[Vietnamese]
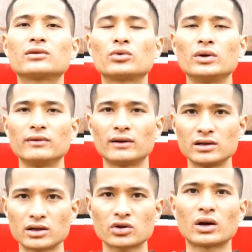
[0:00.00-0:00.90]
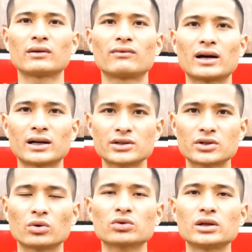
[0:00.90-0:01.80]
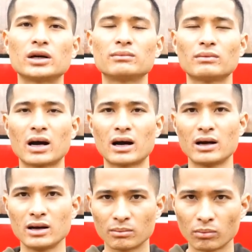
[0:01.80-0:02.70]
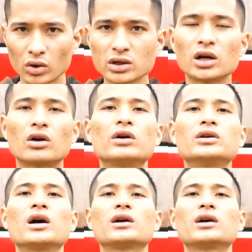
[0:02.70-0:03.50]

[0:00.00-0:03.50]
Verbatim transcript: tùy vào lựa chọn và cái số tiền mà mỗi người có được